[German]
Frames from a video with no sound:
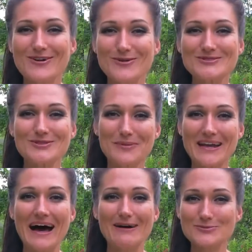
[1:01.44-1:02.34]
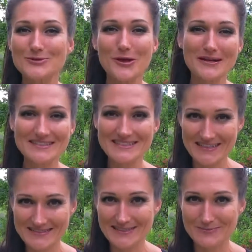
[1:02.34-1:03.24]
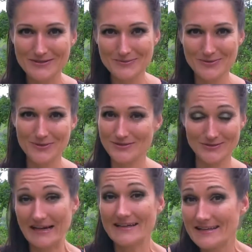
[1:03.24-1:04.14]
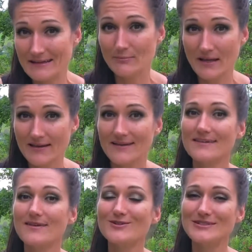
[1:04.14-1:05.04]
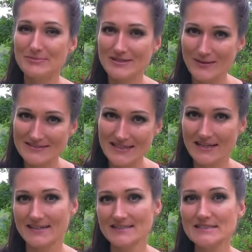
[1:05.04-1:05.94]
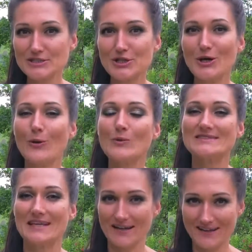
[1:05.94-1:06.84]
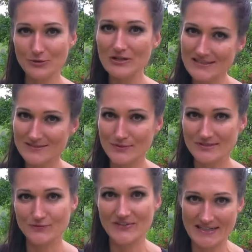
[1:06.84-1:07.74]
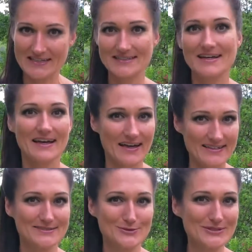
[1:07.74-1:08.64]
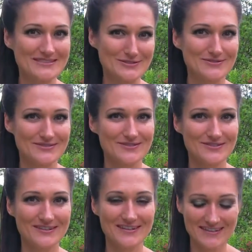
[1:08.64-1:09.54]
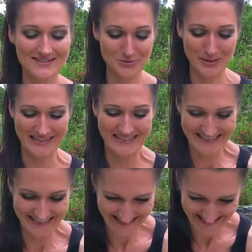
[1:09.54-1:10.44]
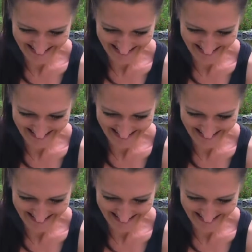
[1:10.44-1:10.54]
kann es durch meine abenteuerlichen Rezepte manchmal total daneben gehen. Und ich bin aber sehr kritisch und sage nur das, was dann wirklich recht gut schmeckt.